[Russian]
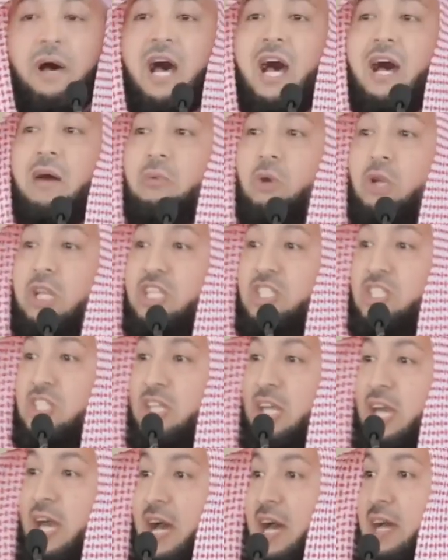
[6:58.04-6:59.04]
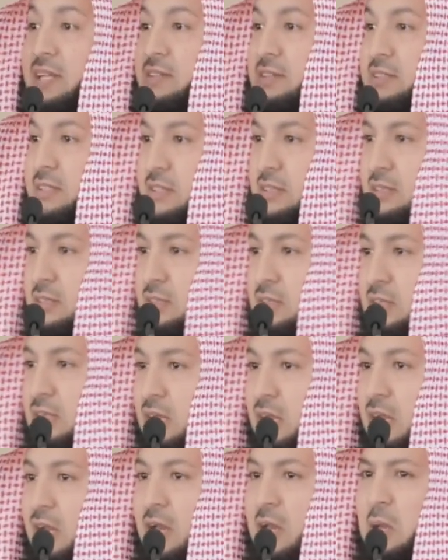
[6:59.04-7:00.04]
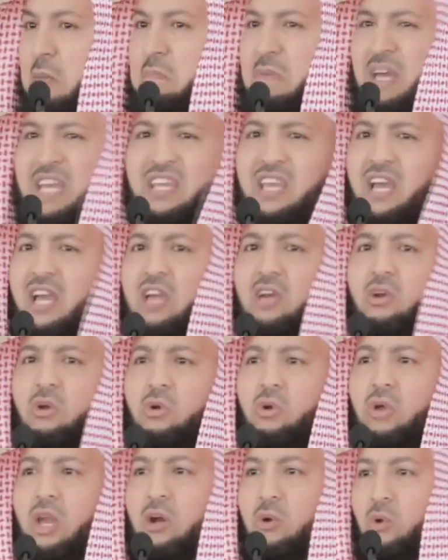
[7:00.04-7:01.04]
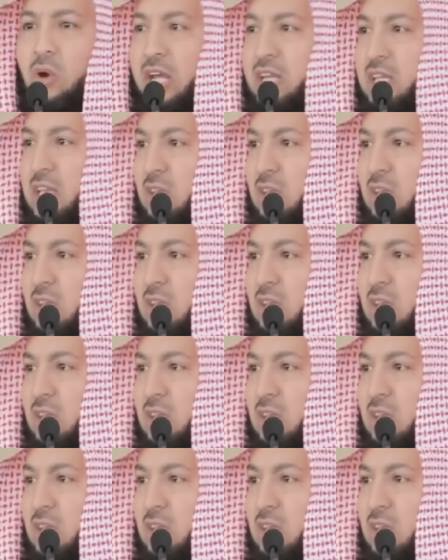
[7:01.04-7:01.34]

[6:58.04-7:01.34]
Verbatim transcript: Глава Ичтихада – кто имеет право